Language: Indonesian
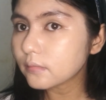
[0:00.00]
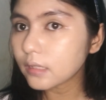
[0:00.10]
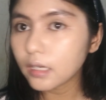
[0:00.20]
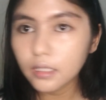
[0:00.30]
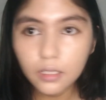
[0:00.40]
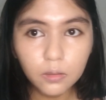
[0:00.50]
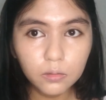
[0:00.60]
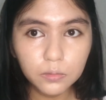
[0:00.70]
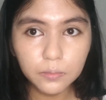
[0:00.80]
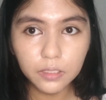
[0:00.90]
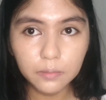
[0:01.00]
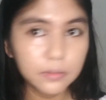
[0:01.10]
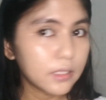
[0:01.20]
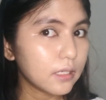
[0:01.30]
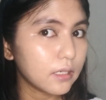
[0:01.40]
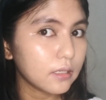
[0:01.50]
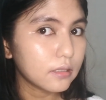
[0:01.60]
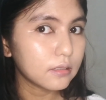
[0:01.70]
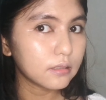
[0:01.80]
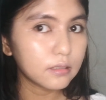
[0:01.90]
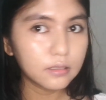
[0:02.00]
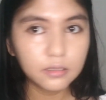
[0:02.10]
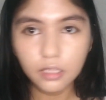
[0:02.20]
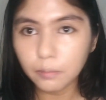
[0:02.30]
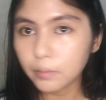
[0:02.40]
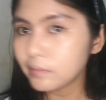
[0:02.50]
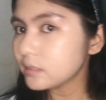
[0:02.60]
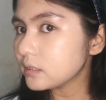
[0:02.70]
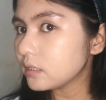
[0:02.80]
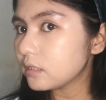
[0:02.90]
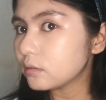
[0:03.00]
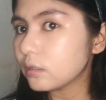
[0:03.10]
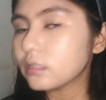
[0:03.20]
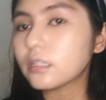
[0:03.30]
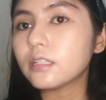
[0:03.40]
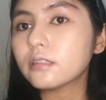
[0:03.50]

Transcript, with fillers: dia walaupun pakai bedak tapi masih natural kan